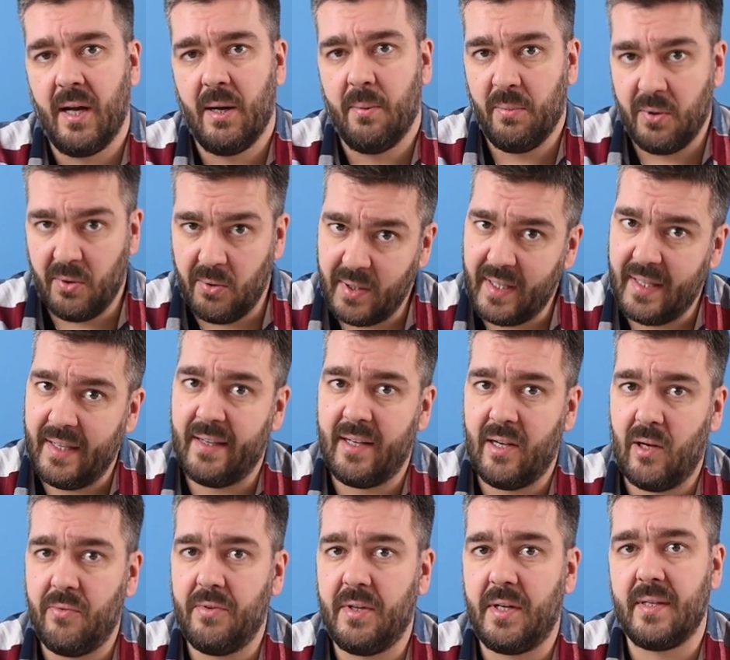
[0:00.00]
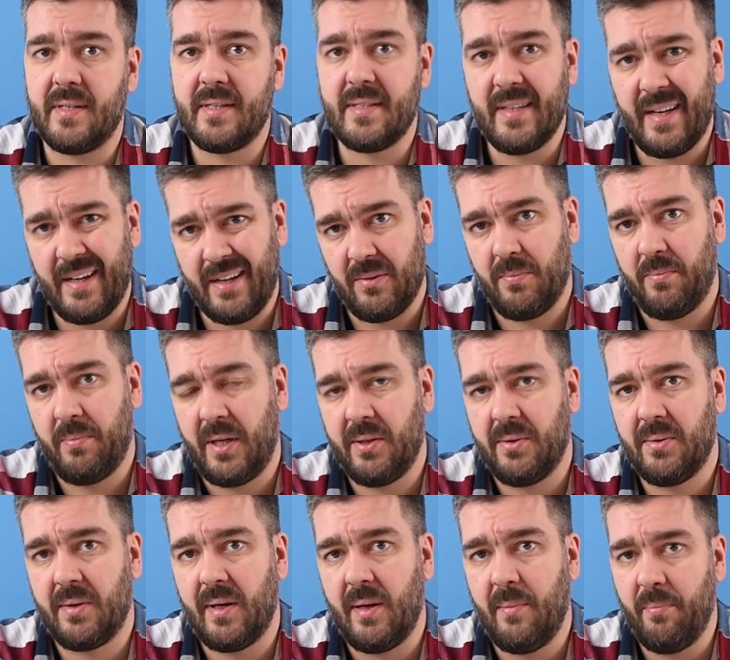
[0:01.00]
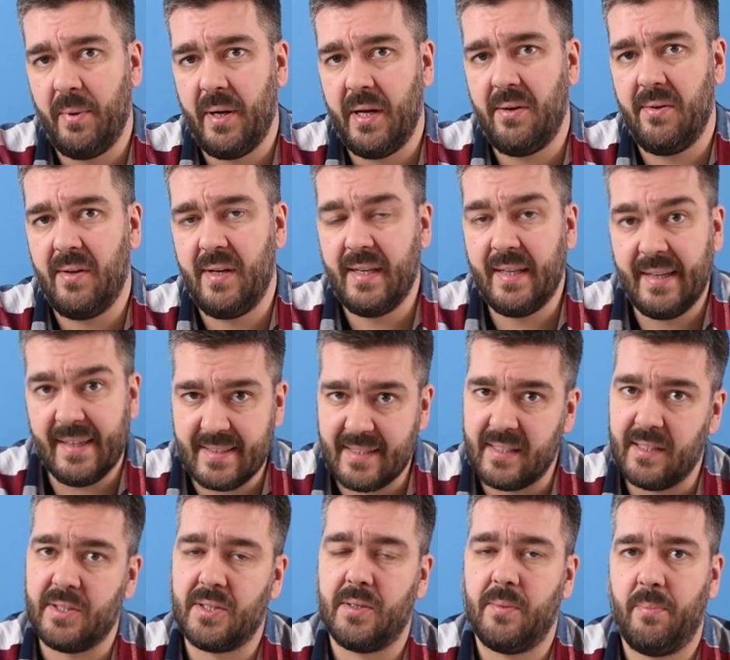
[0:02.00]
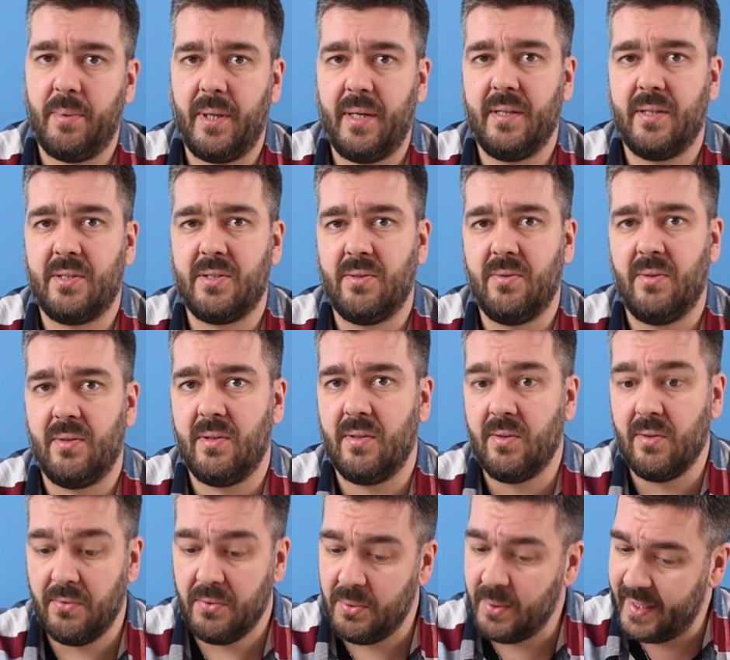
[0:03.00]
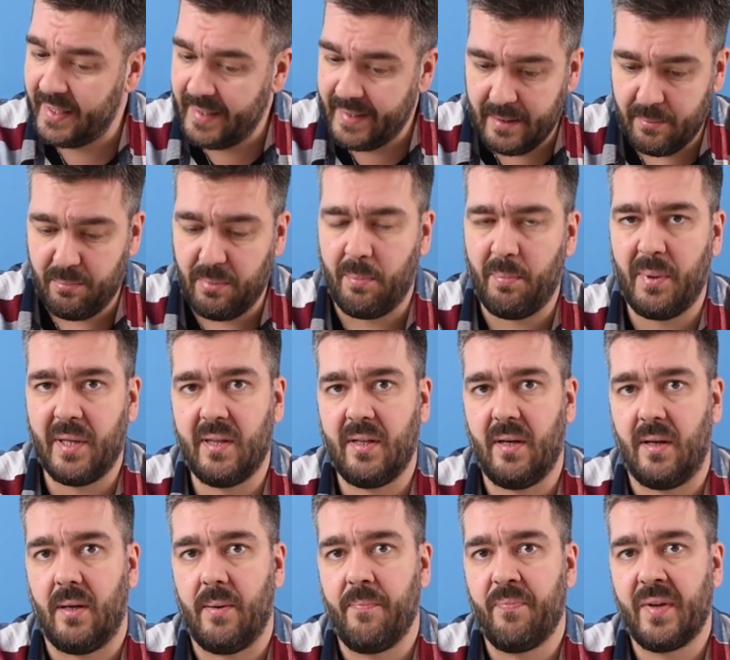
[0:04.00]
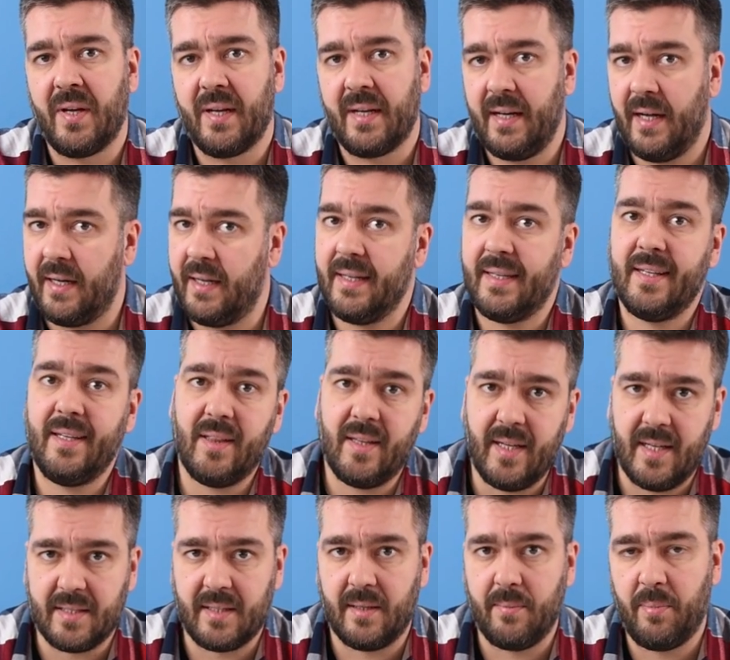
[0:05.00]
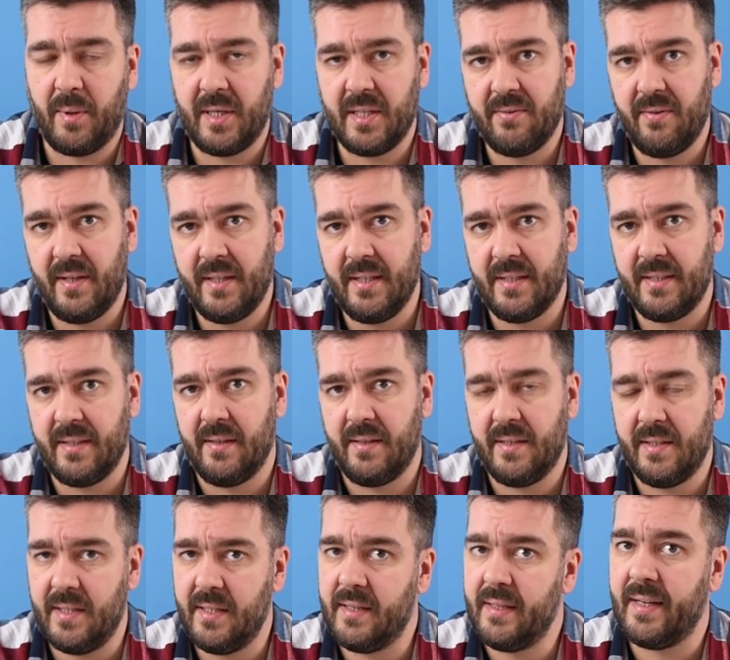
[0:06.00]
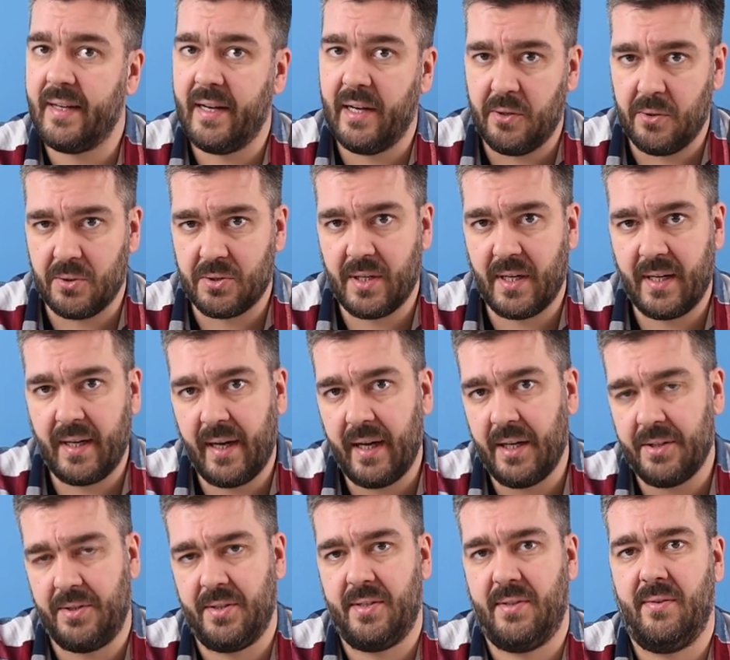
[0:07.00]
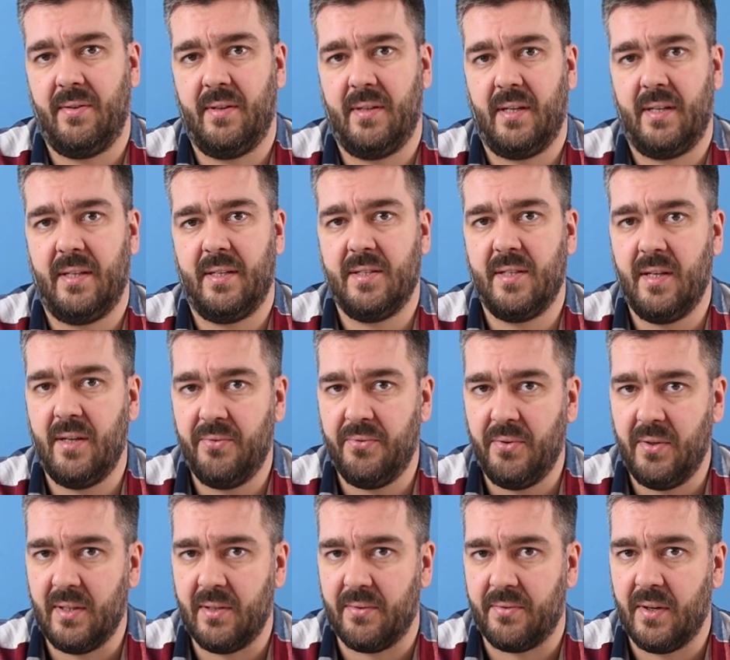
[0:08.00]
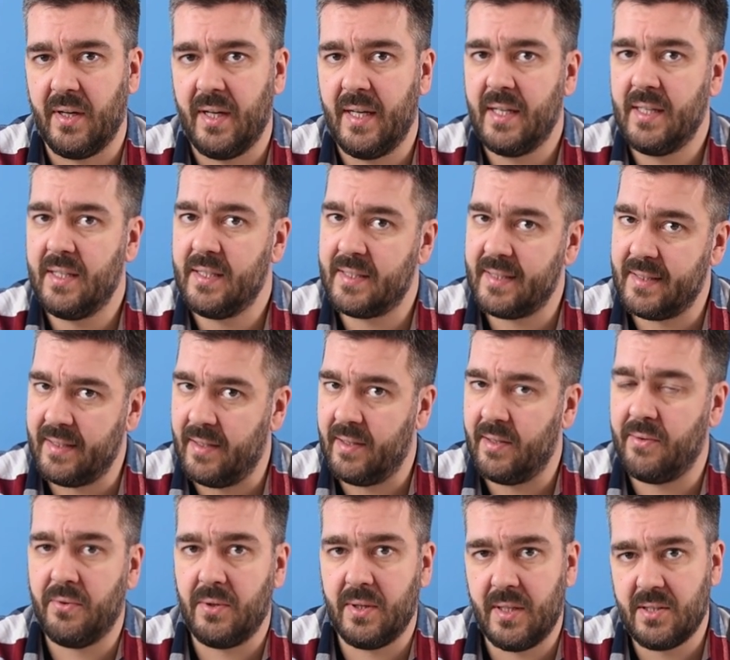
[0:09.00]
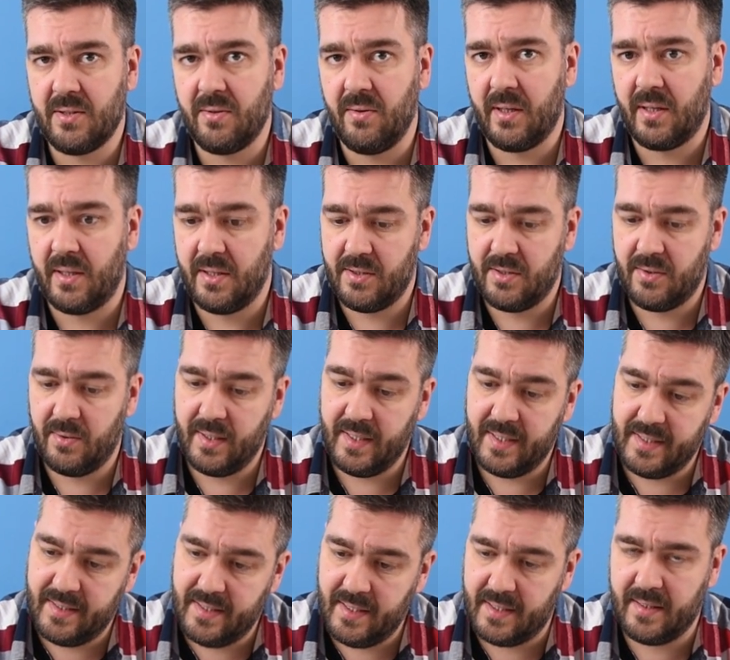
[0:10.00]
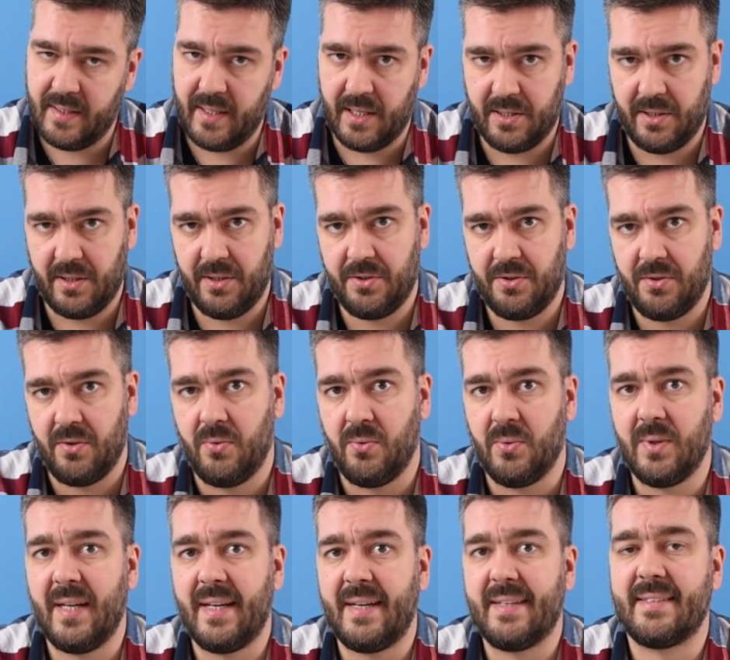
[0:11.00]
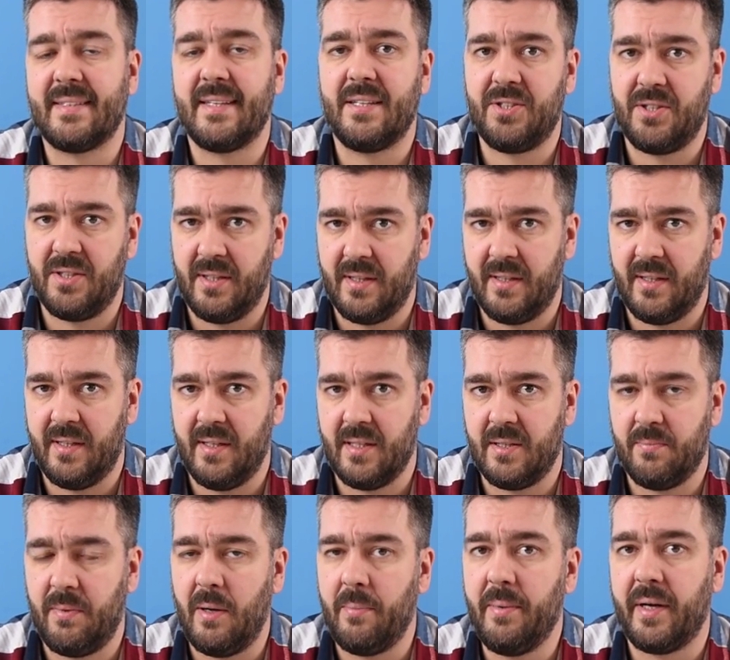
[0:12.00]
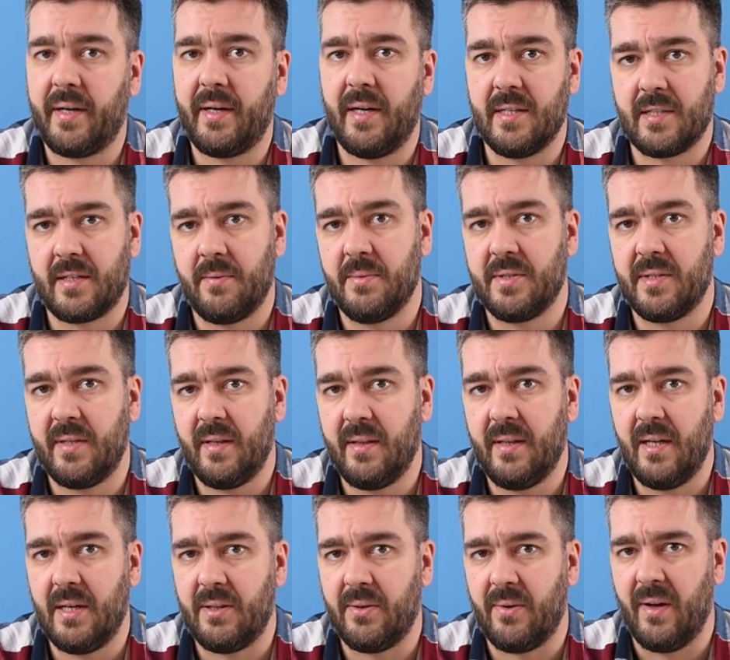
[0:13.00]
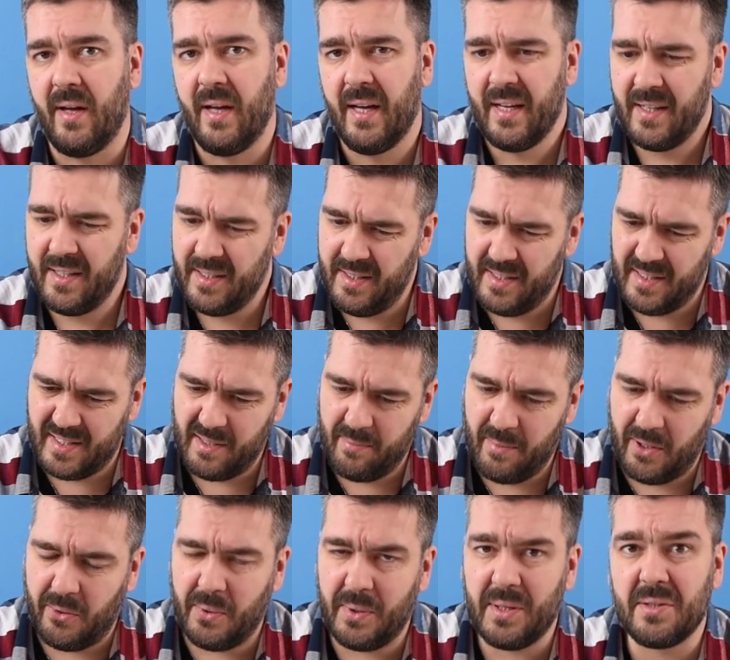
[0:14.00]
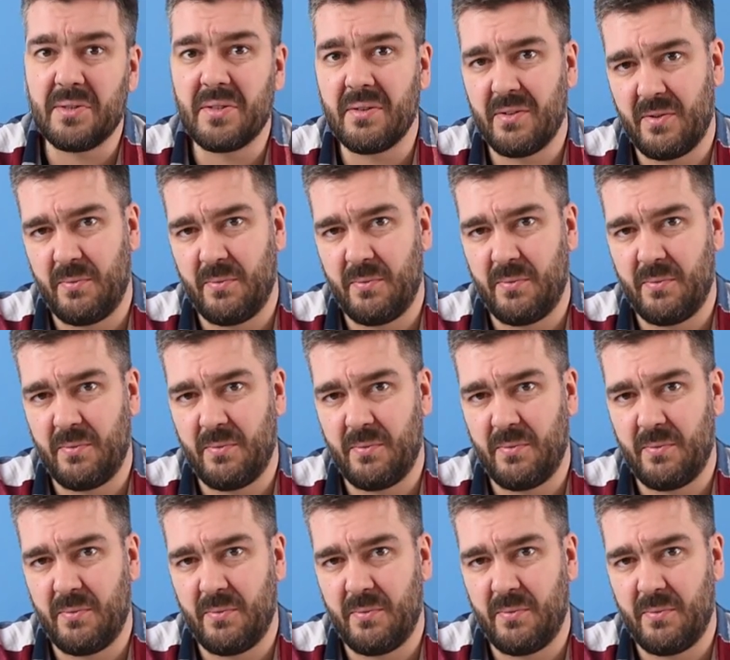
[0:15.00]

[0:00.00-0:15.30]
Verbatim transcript: Многие, я уверен, знают про эту компанию, и я слышал про них что-то, но в руки не попадал. Как китайский производитель действительно хороших, качественных телефонов – с водостойкостью, и здесь даже еще ударозащита есть по американскому стандарту. Единственное, могу LG